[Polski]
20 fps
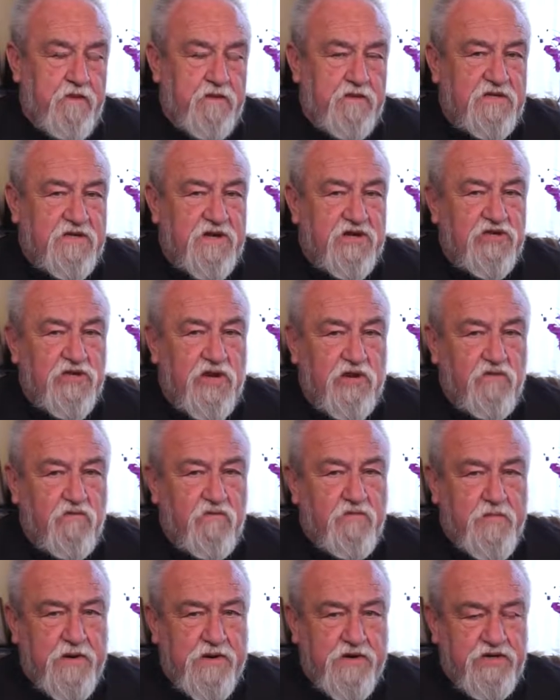
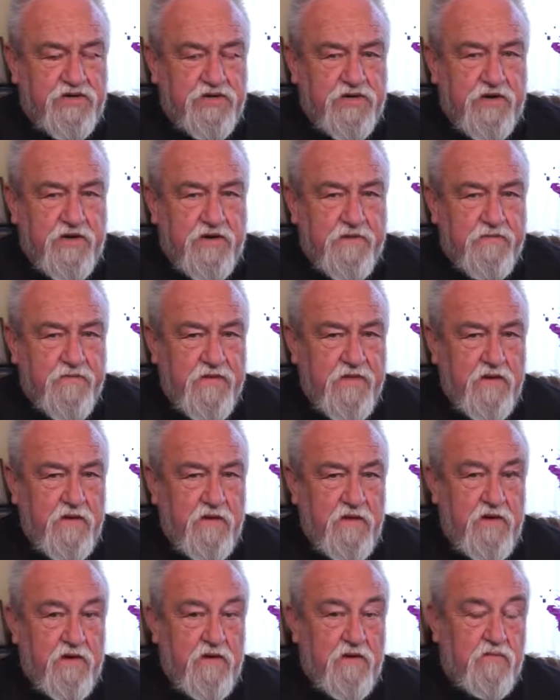strażaków Paryża
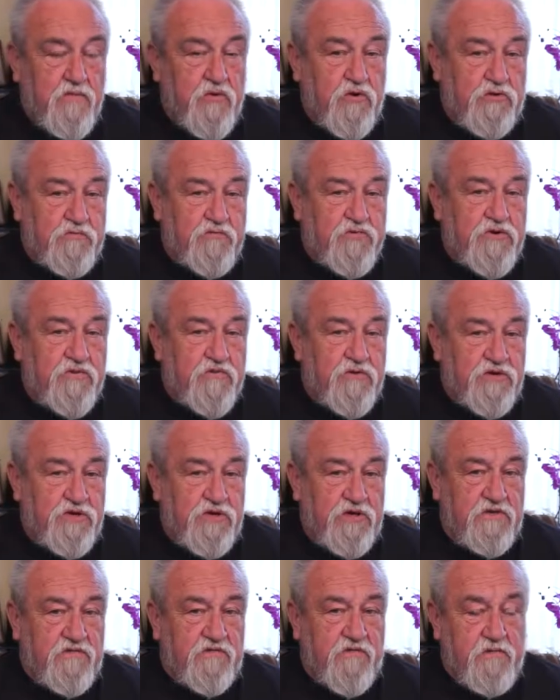pod
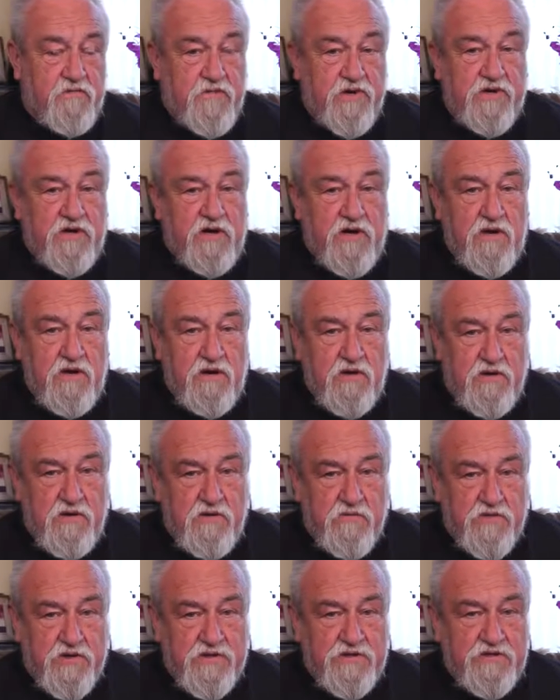przewodnictwem pana
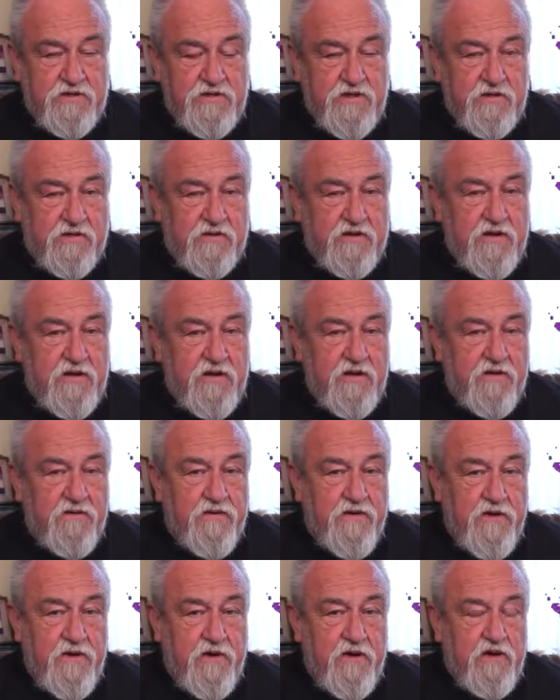prezydenta
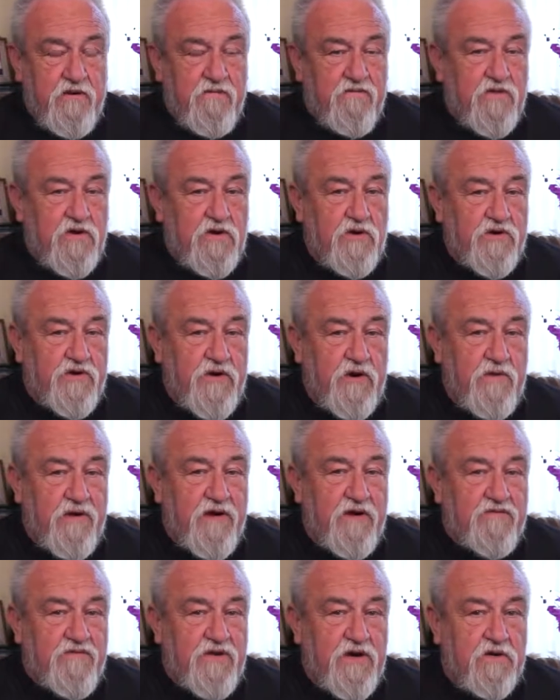wyglądała
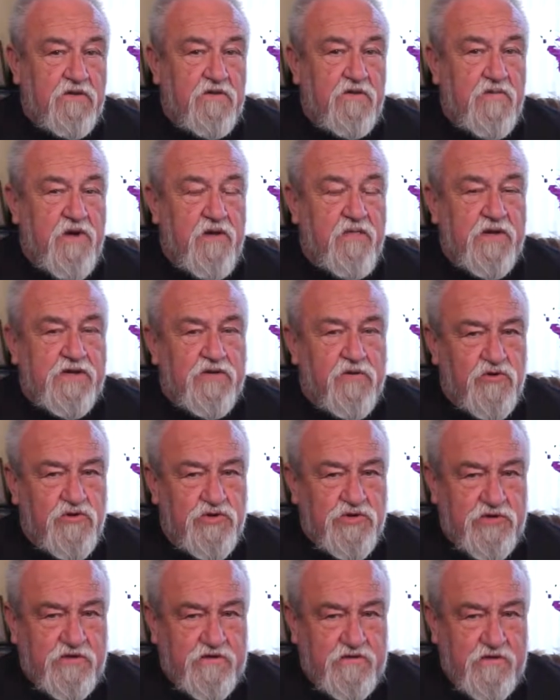na wielką
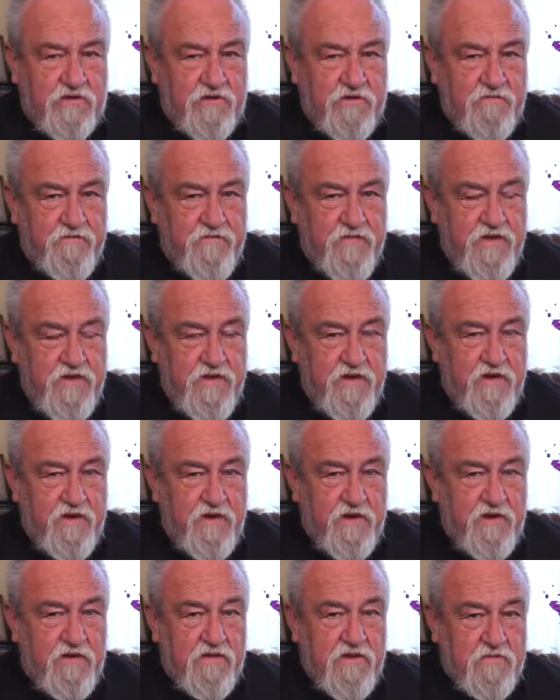amatorszczyznę.
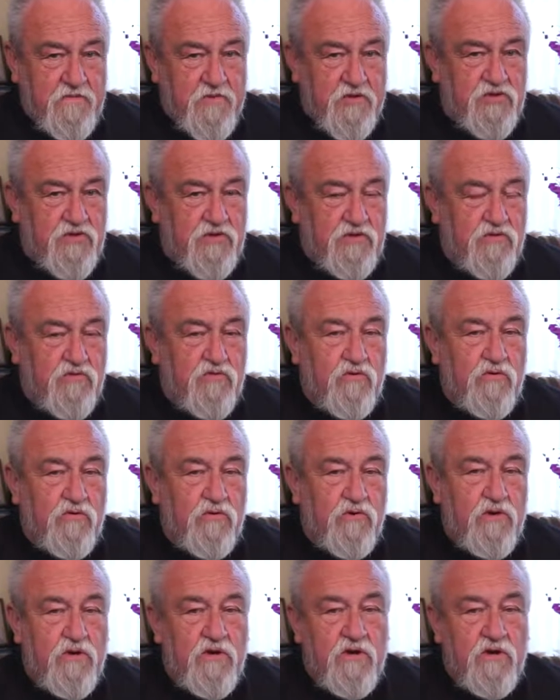Na początku